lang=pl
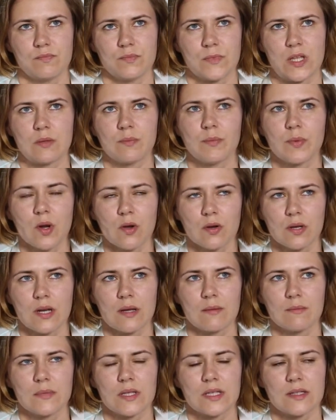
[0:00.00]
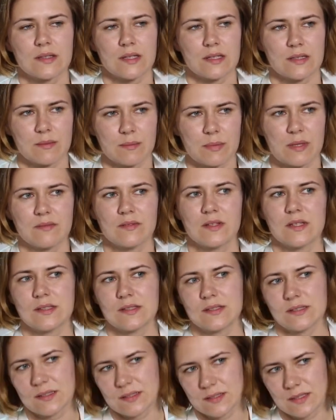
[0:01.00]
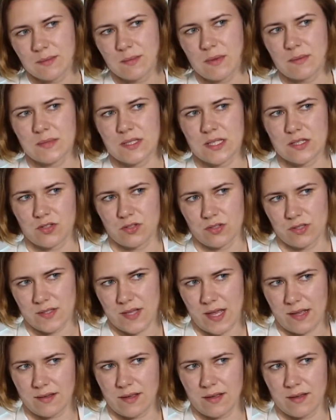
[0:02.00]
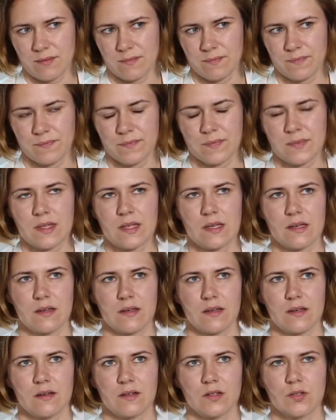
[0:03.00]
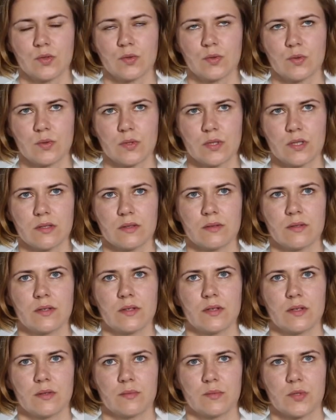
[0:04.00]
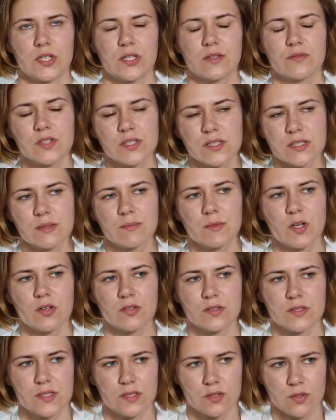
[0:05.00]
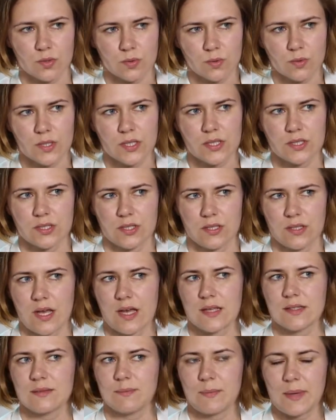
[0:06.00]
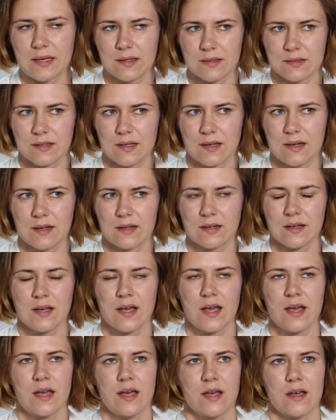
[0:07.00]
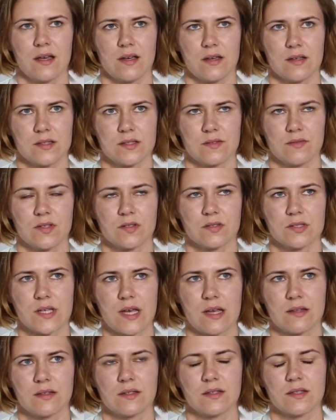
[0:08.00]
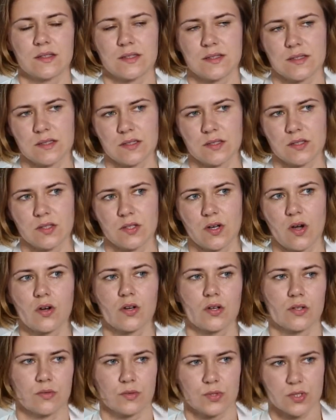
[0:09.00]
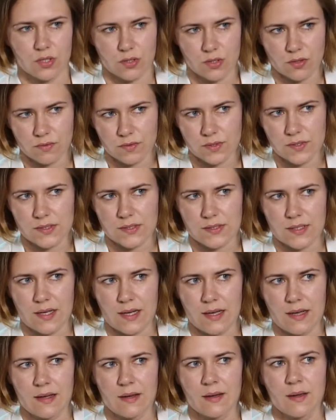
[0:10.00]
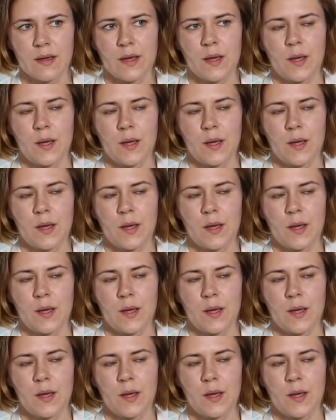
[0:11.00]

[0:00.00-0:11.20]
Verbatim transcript: Ten program tak naprawdę jest systemem zarządzania, który przede wszystkim koncentruje się na aspektach związanych z ochroną środowiska,